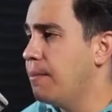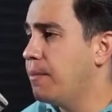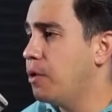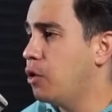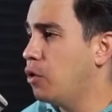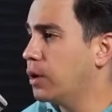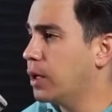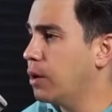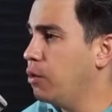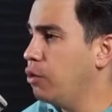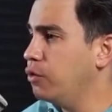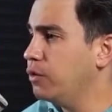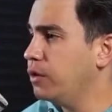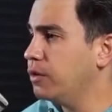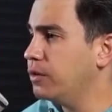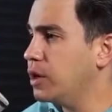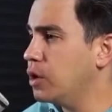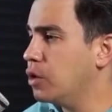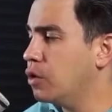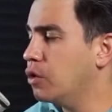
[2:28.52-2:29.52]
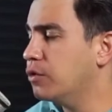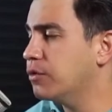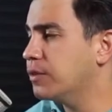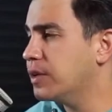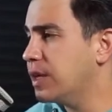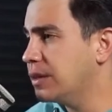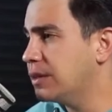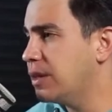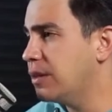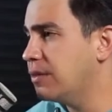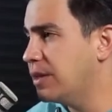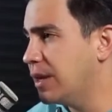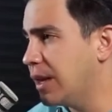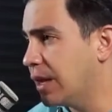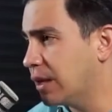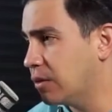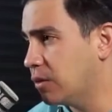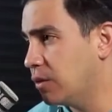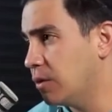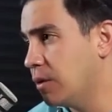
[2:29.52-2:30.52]
pero lo que busco hacer con CETES
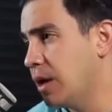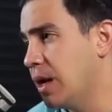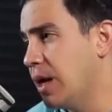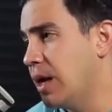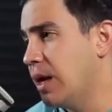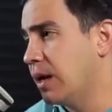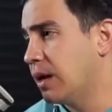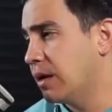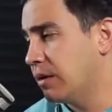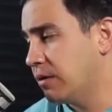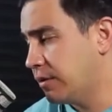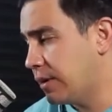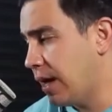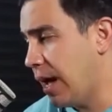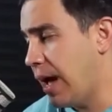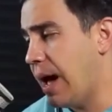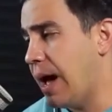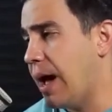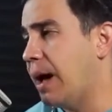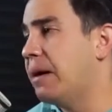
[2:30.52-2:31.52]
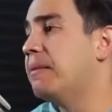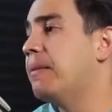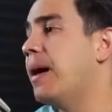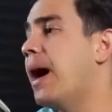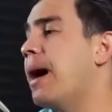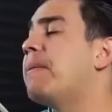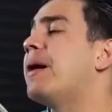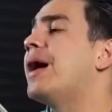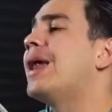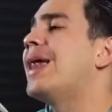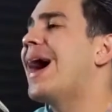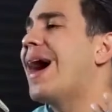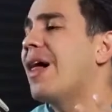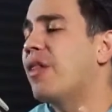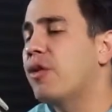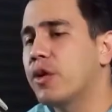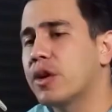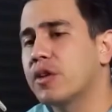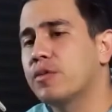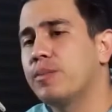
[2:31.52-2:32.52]
directo, que está
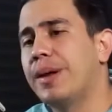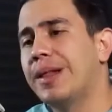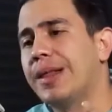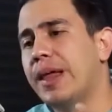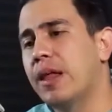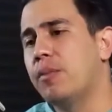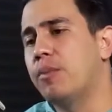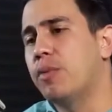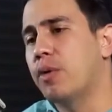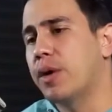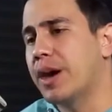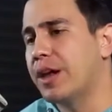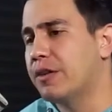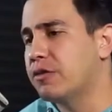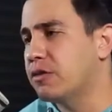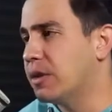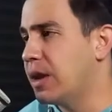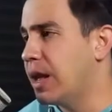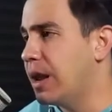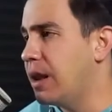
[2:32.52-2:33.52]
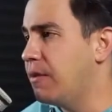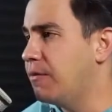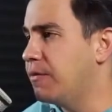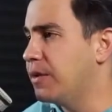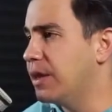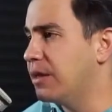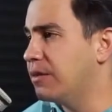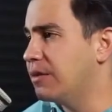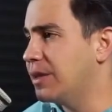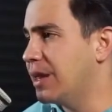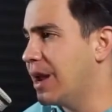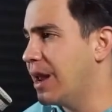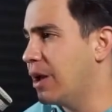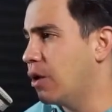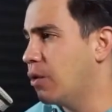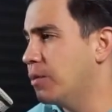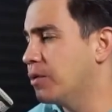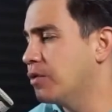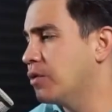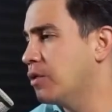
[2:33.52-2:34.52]
avalado, respaldado por Nacional Financiera y la
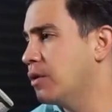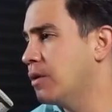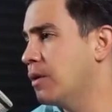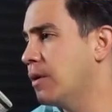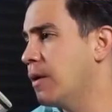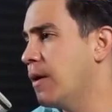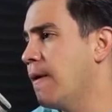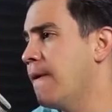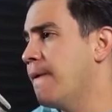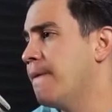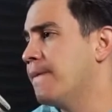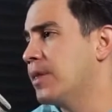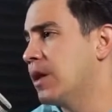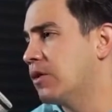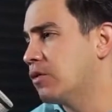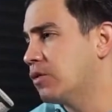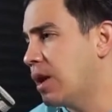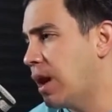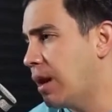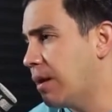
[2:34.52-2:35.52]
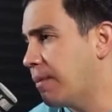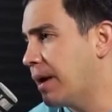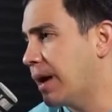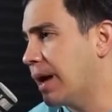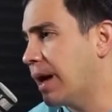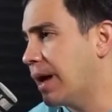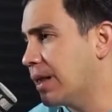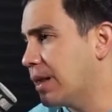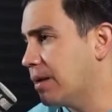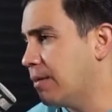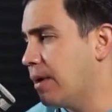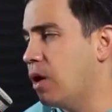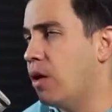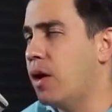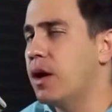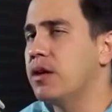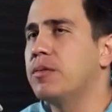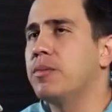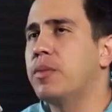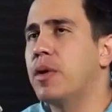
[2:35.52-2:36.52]
Comisión Nacional Bancaria y de
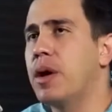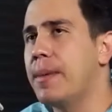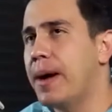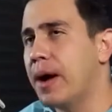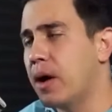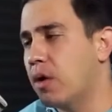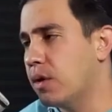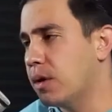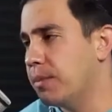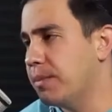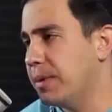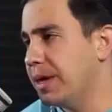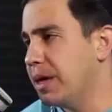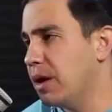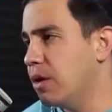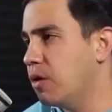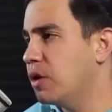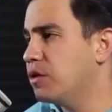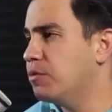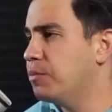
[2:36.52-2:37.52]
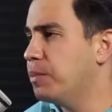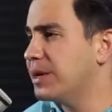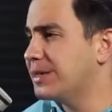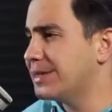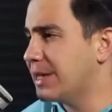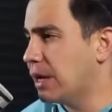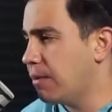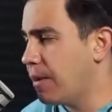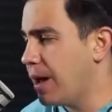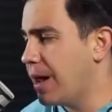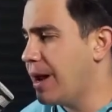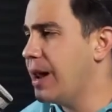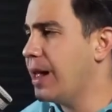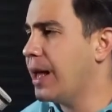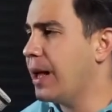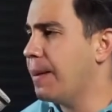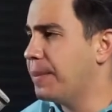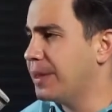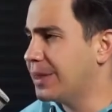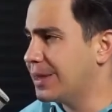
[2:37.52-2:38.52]
Valores y por el Banco de México, es preservar el
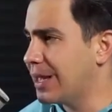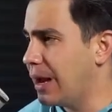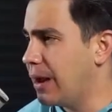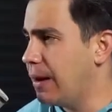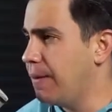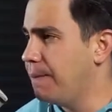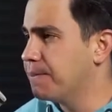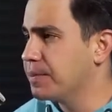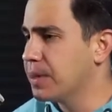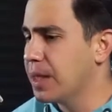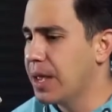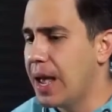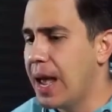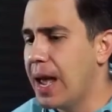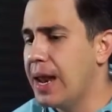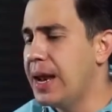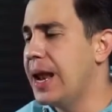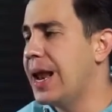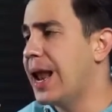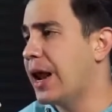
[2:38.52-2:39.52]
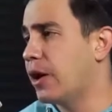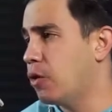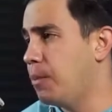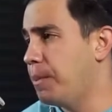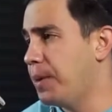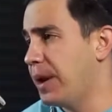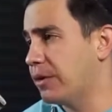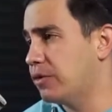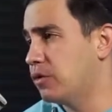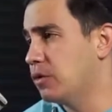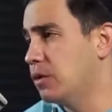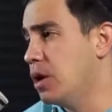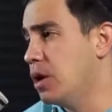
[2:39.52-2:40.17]
capital en el largo plazo.